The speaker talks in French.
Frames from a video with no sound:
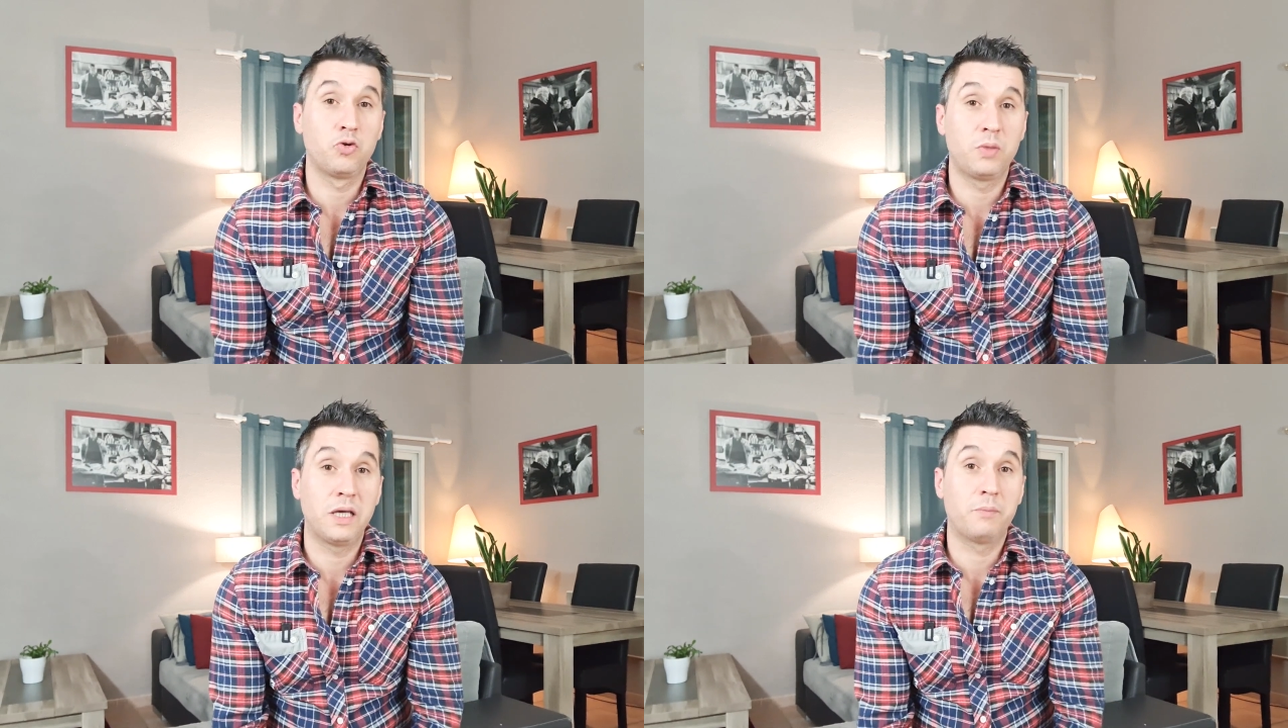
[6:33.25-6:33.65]

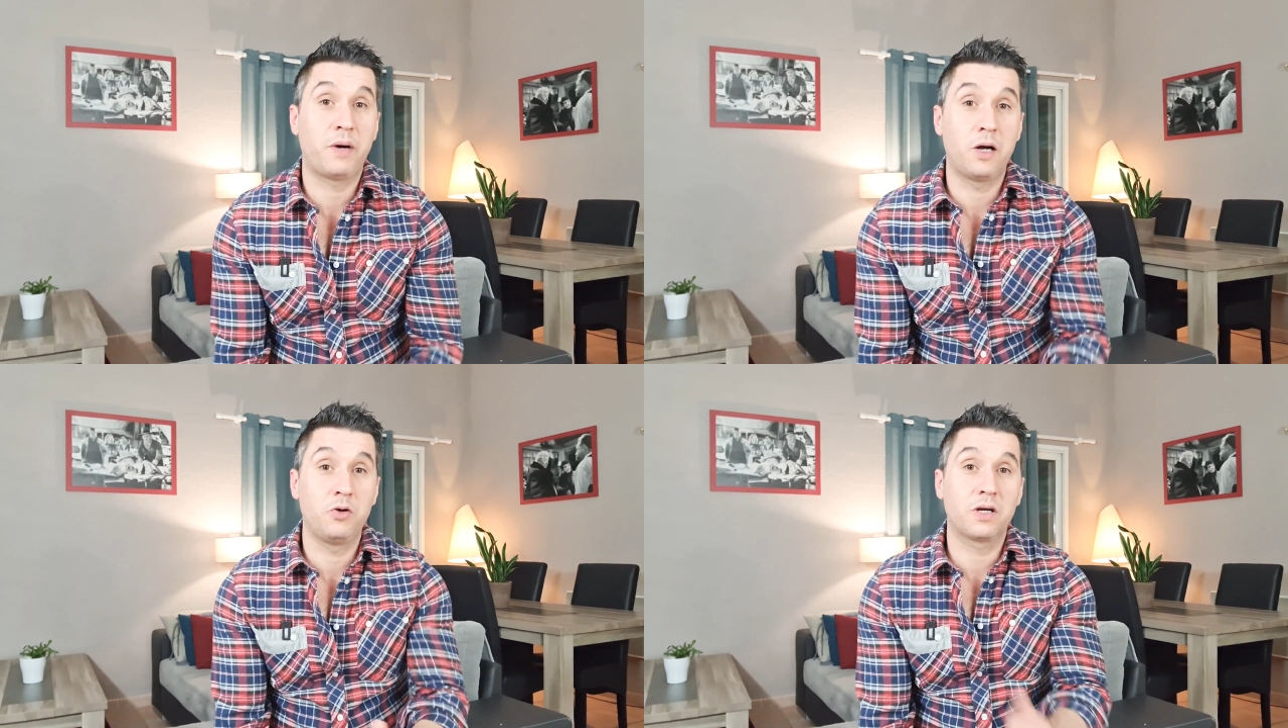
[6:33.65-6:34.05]
n'oubliez
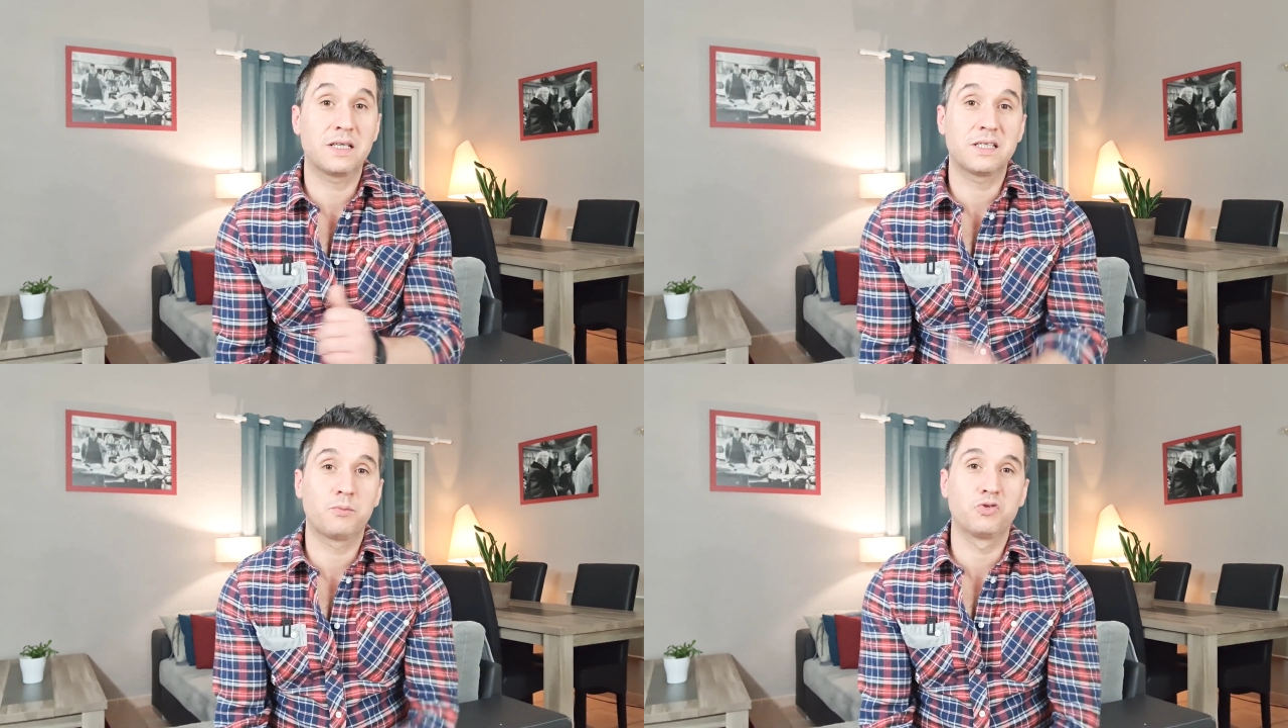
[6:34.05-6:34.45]
pas le
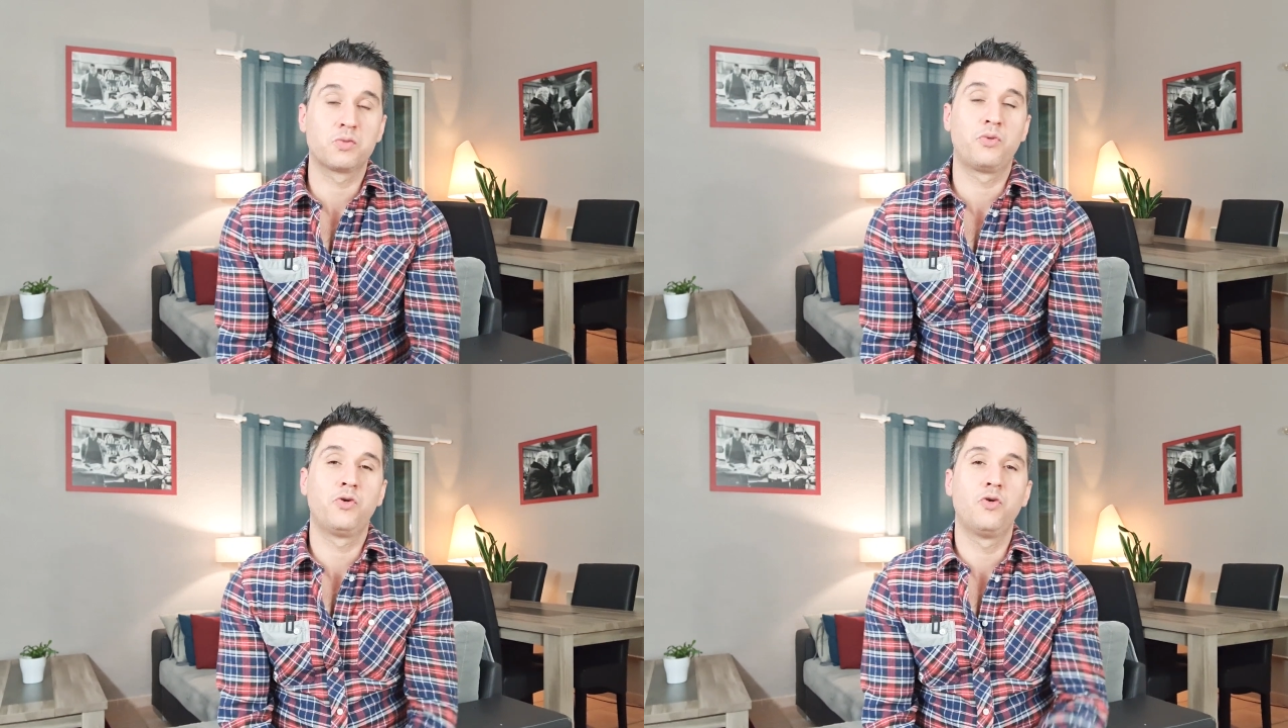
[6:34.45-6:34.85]
classique pouce
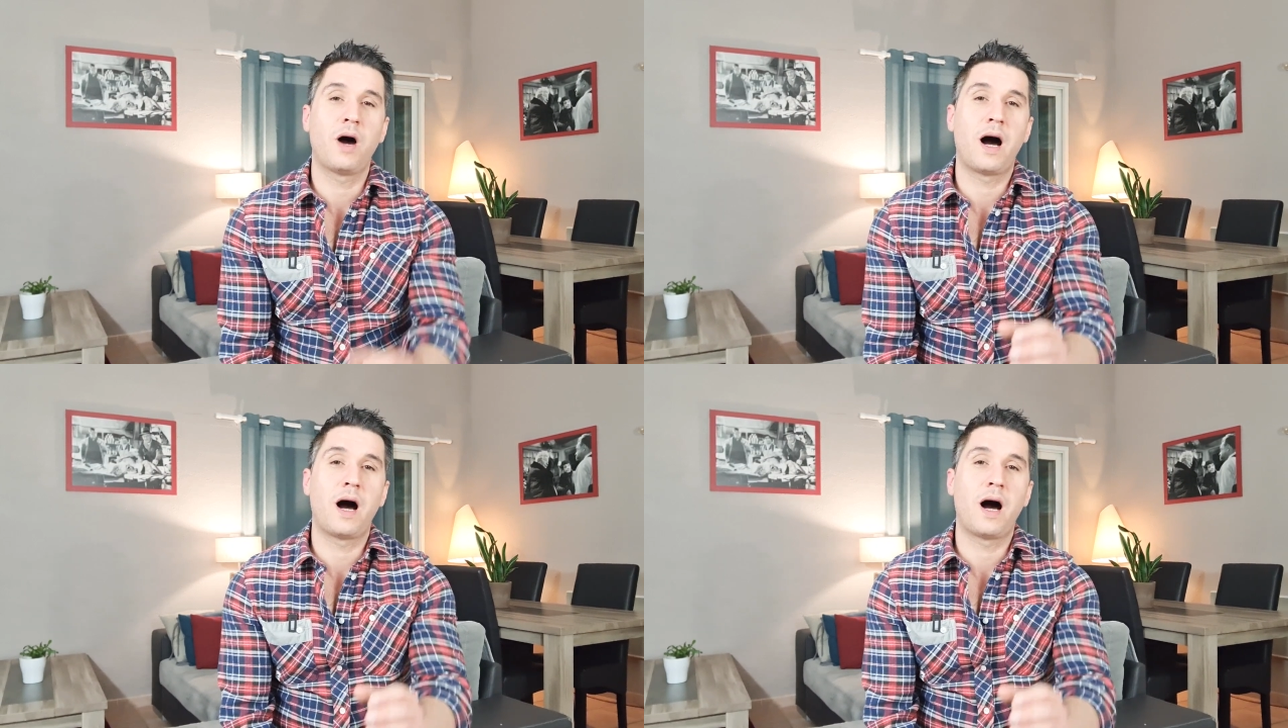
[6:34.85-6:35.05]
bleu,